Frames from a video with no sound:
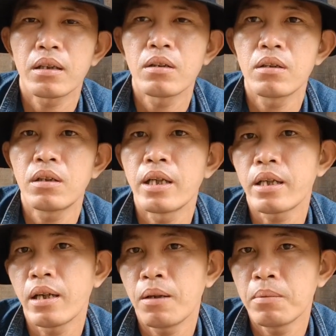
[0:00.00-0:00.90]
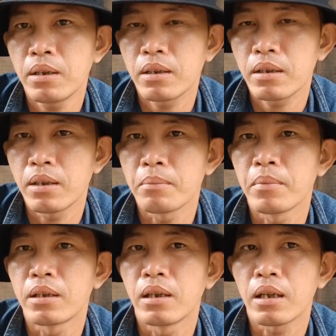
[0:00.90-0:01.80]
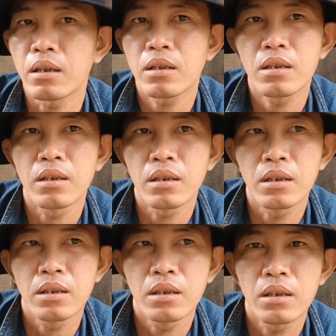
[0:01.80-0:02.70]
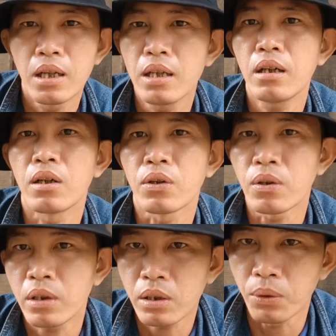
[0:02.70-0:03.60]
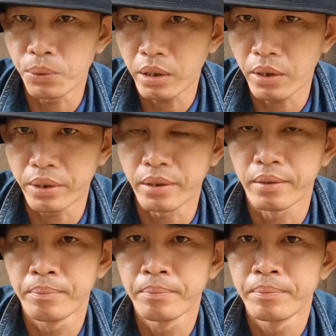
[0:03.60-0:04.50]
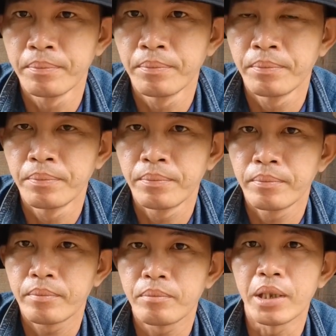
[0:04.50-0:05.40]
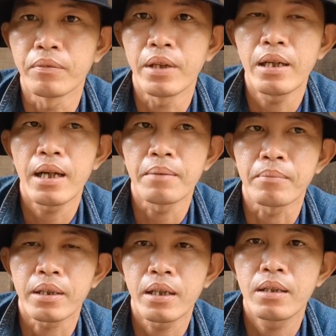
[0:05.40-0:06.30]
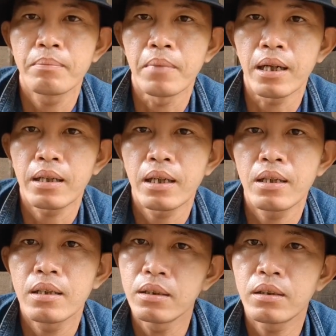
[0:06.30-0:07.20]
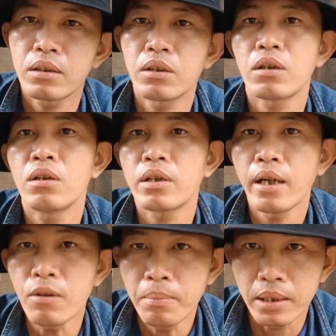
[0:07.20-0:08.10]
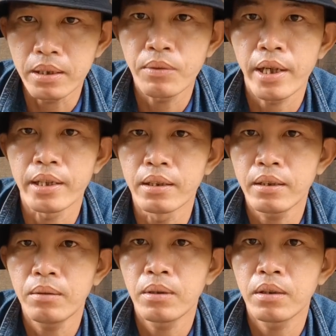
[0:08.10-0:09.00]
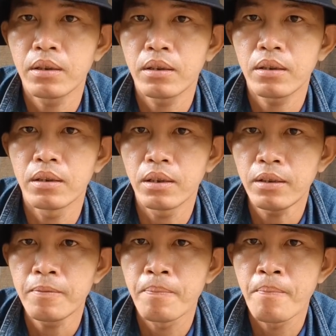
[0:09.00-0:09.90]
con nói thiệt cái ông á thì mình là lớn rồi có cái tuổi rồi mình phải làm cái cái gương cho con cháu mình sau này nữa nữa